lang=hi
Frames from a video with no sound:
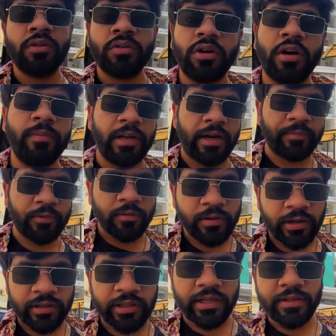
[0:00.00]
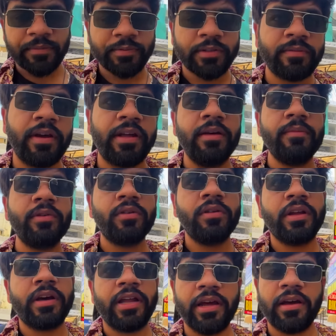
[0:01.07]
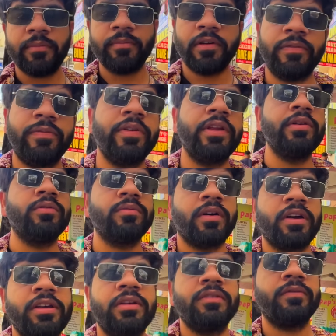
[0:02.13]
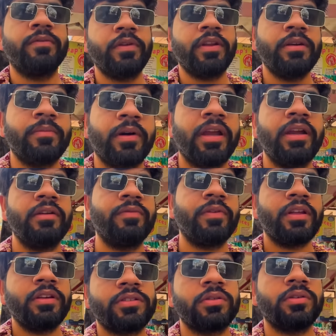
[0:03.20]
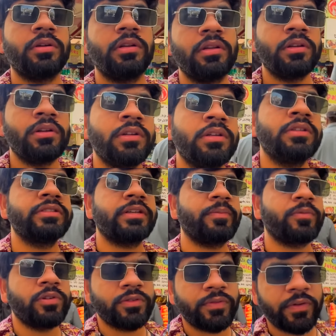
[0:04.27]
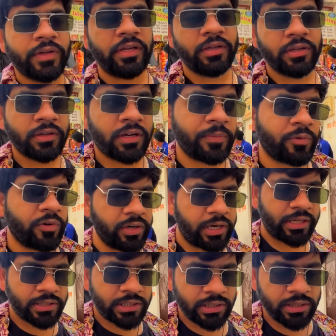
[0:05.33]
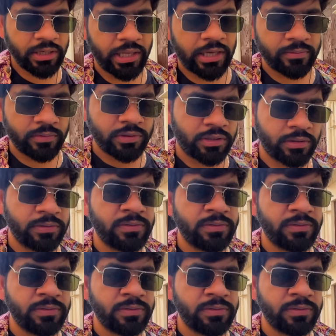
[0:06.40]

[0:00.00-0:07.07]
अब लैपटॉप रख दिया जब से मैंने मेरे को लग रहा है अब मैं फ्री हूँ भाई फ्री माइंड फ्री सोल सब कुछ फ्री अब कोई टेंशन ही नहीं है मुझे